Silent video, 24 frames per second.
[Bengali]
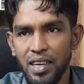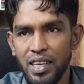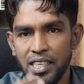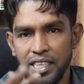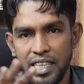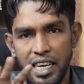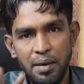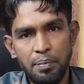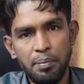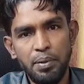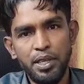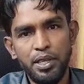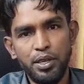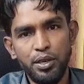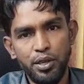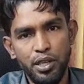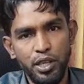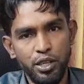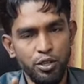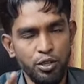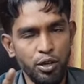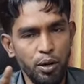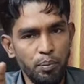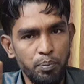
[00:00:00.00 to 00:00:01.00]
যে ভিডিওটা
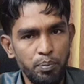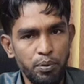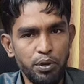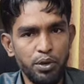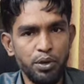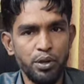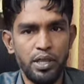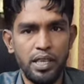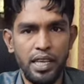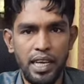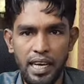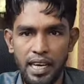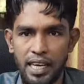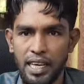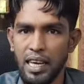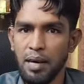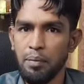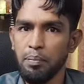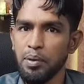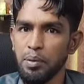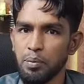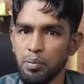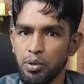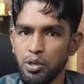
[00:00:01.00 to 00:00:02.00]
সম্পূর্ণ দেখলে
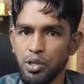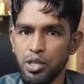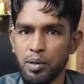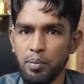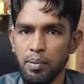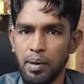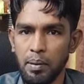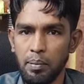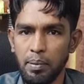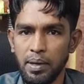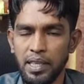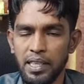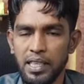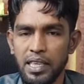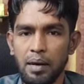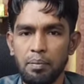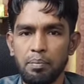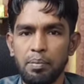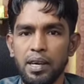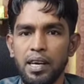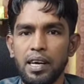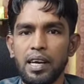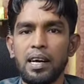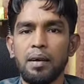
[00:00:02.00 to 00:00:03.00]
আপনি বুঝতে পারবেন যে
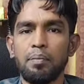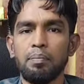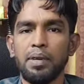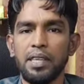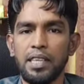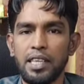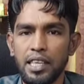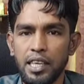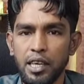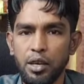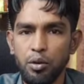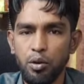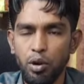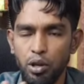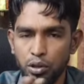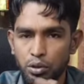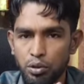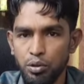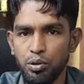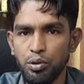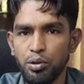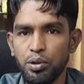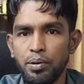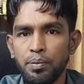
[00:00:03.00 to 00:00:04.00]
আপনারা আপনাদেরকে
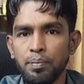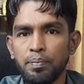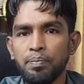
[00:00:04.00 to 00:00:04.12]
কতটুকু